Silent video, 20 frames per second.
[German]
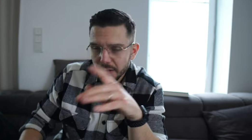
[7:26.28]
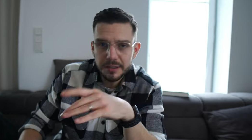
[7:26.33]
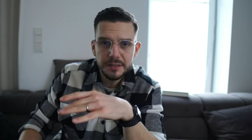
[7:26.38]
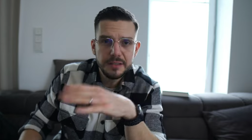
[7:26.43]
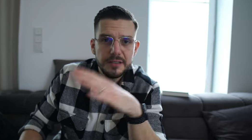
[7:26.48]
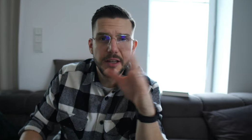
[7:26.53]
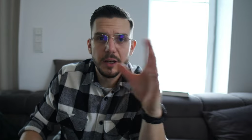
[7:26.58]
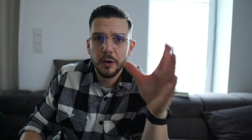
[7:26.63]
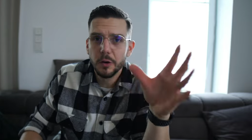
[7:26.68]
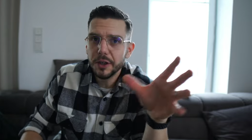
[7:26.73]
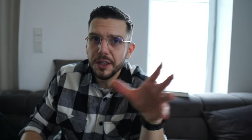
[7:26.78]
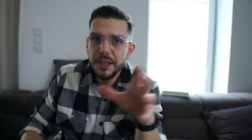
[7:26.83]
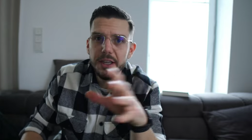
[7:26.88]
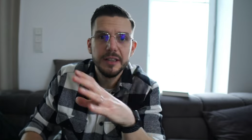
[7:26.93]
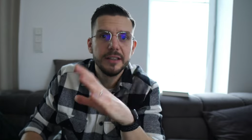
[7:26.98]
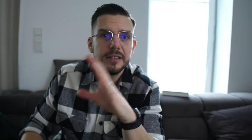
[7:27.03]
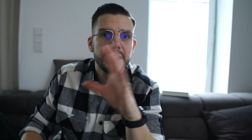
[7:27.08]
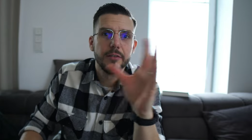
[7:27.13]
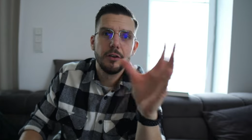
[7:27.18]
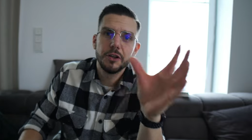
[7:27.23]
Die Theorien
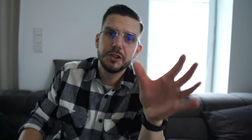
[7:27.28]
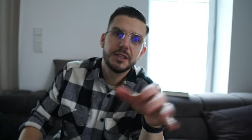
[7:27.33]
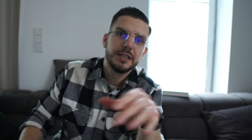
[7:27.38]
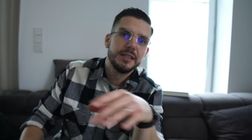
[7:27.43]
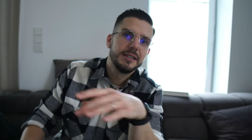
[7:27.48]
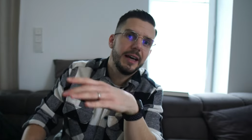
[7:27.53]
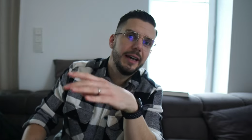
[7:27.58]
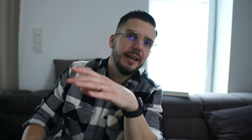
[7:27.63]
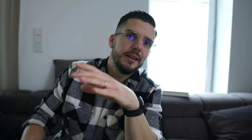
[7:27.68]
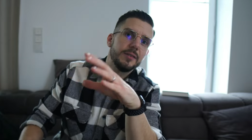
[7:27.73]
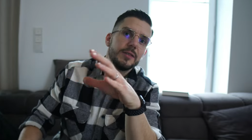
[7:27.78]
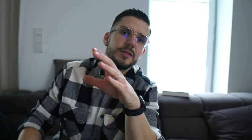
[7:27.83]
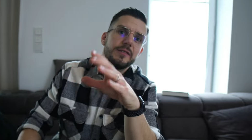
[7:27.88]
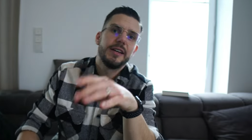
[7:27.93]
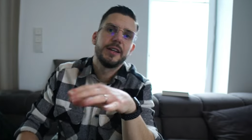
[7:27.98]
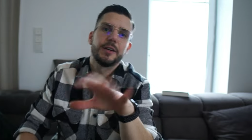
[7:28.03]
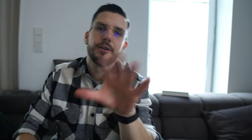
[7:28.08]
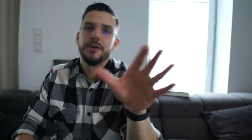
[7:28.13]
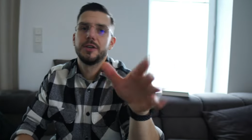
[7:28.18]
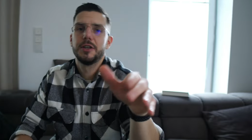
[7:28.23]
hinter Vertical Diet und so
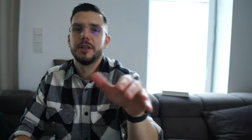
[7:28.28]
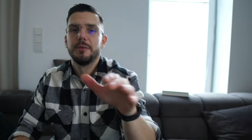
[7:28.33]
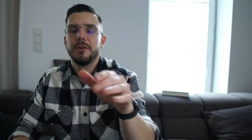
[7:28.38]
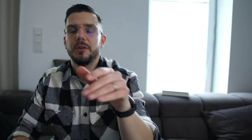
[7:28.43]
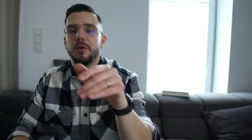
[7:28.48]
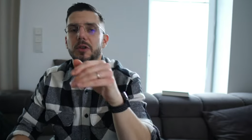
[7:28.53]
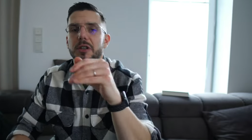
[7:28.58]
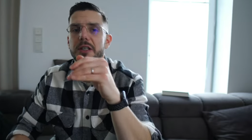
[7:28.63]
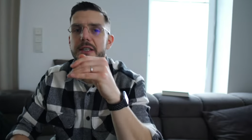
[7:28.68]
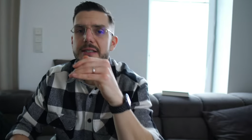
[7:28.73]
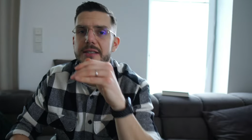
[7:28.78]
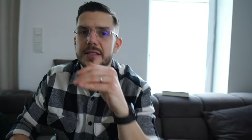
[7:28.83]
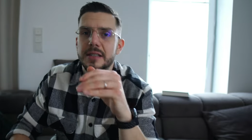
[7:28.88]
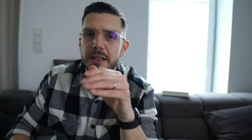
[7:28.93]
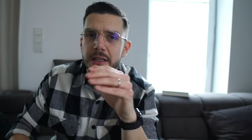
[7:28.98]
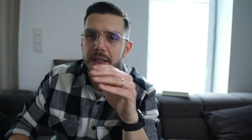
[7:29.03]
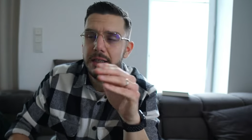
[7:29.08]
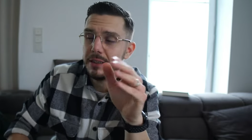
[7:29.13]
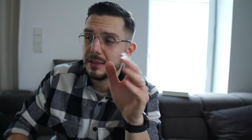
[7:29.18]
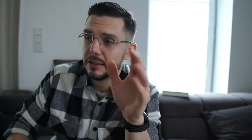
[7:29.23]
weiter könnt ihr euch ja mal durchlesen.
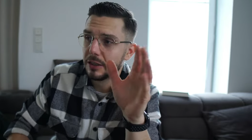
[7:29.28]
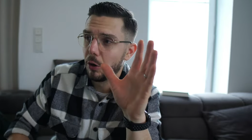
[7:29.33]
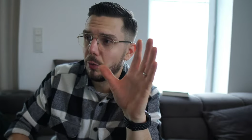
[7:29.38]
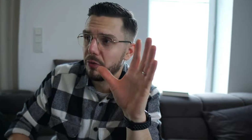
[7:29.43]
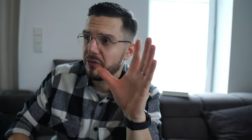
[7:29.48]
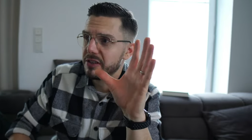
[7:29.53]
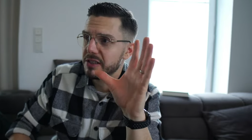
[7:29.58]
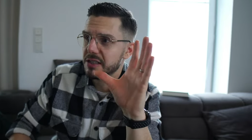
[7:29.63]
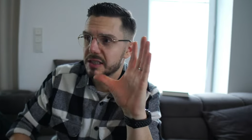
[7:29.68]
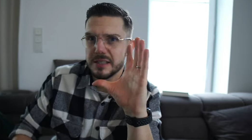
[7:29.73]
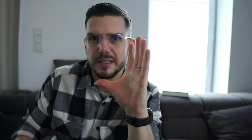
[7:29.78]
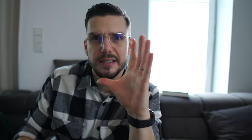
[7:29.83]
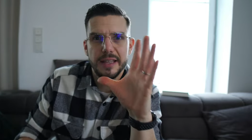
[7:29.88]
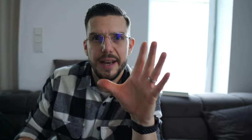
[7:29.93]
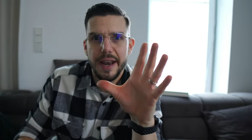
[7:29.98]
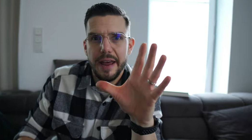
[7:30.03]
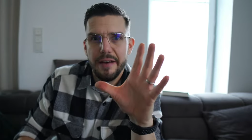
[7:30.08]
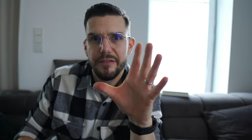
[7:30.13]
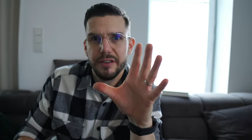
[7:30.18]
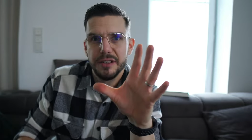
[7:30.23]
Ich glaube, wie gesagt,
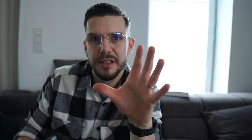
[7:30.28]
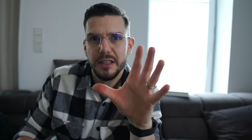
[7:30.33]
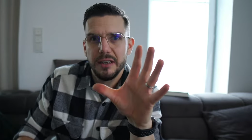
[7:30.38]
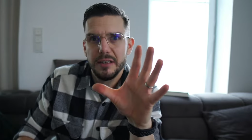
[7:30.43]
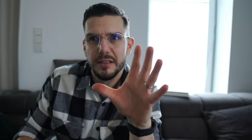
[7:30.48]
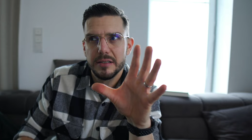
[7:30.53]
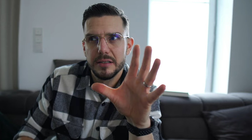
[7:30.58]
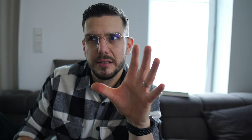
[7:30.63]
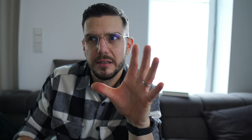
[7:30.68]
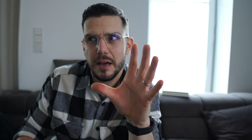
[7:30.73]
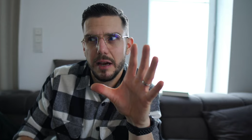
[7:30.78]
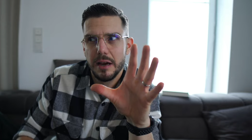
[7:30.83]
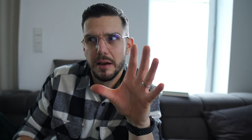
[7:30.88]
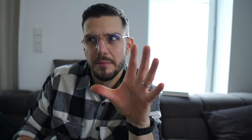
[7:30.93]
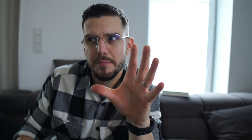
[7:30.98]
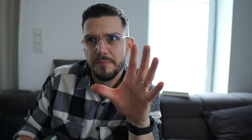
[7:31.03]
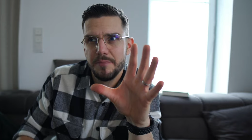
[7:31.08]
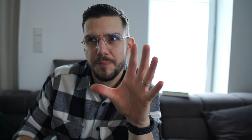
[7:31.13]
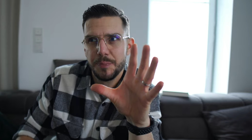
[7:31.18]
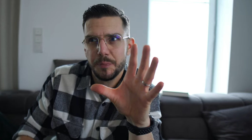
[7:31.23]
Stan Efferding ist
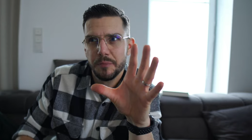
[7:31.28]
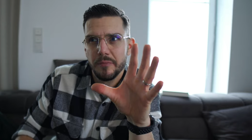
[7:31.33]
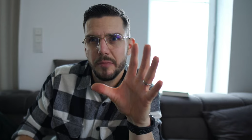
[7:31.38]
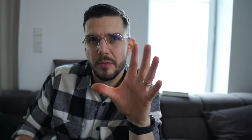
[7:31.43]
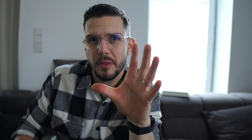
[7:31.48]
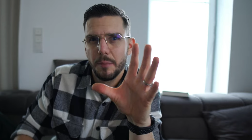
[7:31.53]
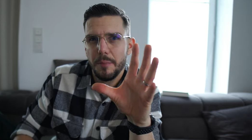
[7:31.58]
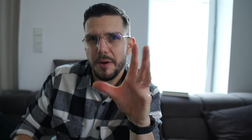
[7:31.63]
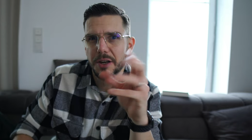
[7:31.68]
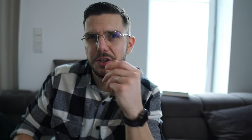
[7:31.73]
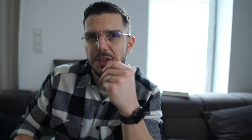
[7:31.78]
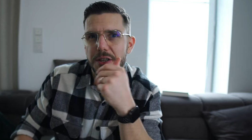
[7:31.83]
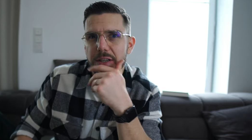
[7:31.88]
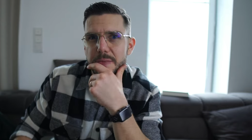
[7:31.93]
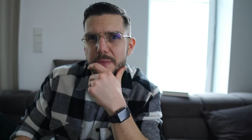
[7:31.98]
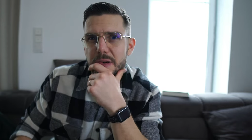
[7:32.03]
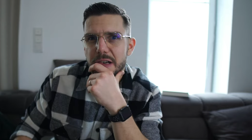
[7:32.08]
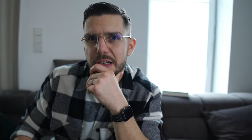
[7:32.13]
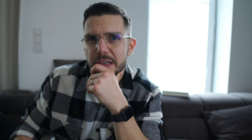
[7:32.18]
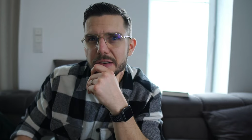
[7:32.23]
der Mensch, der
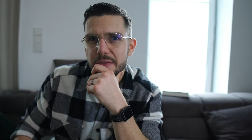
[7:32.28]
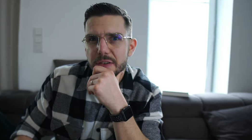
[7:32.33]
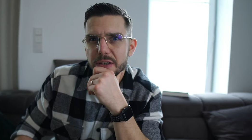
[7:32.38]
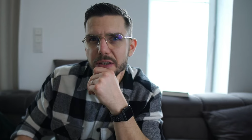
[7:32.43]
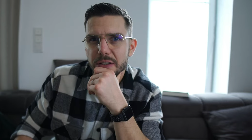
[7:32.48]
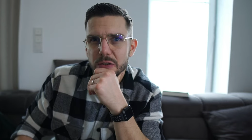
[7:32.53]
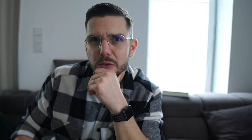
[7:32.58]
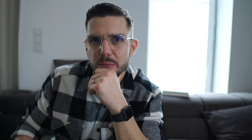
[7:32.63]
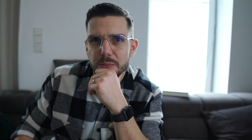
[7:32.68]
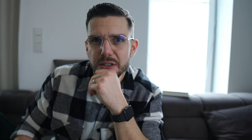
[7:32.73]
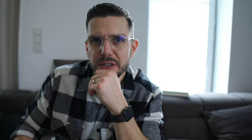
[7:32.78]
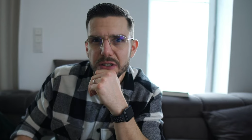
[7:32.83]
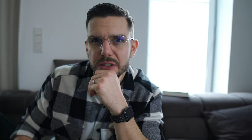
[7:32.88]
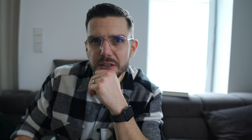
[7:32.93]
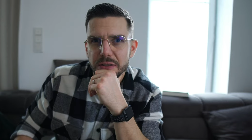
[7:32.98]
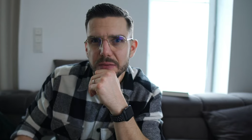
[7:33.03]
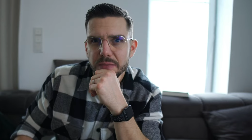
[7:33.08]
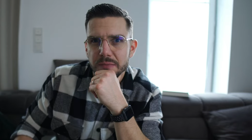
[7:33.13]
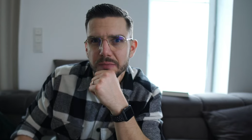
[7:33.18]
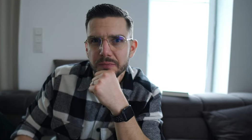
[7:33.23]
das mal irgendwie so ein
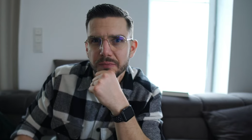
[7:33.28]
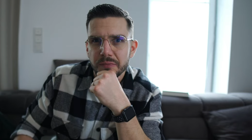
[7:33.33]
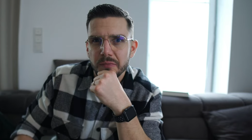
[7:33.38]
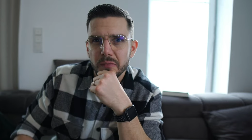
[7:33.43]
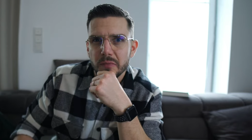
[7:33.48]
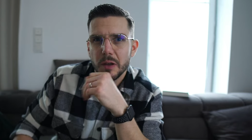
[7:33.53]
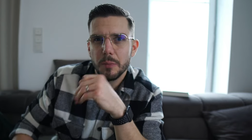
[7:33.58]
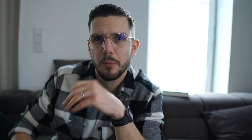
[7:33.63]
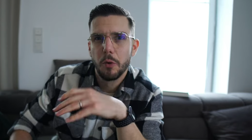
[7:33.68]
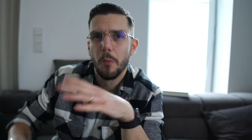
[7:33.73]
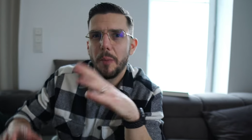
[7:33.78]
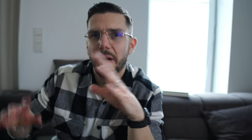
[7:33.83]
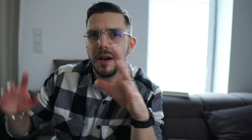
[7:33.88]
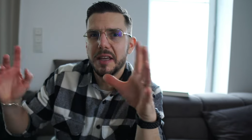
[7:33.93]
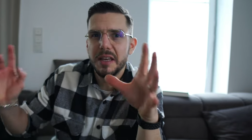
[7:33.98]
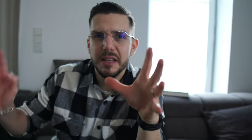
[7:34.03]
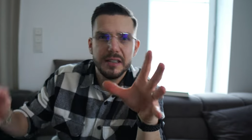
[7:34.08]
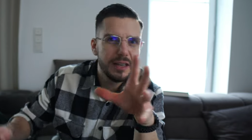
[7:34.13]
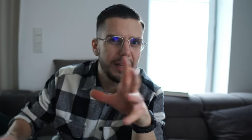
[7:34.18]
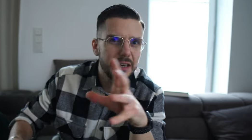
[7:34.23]
bisschen
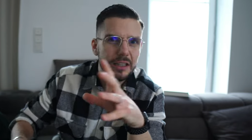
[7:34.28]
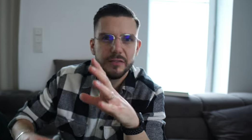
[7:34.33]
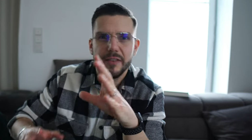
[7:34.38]
propagiert hat.